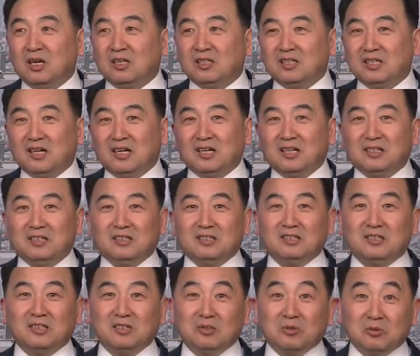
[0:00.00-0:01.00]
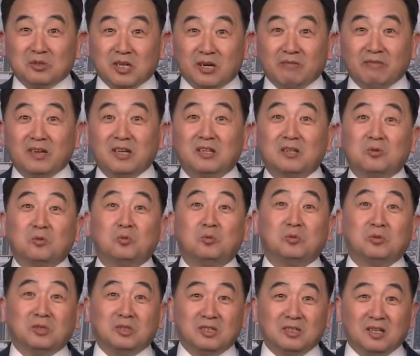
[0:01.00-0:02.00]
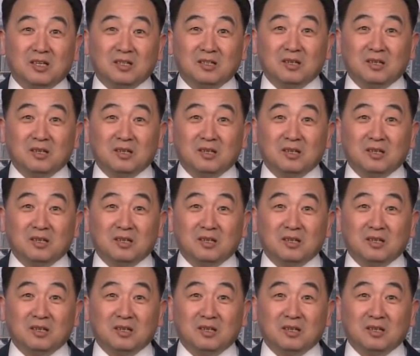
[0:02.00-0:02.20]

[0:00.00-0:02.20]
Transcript: 那这就成为了故事了。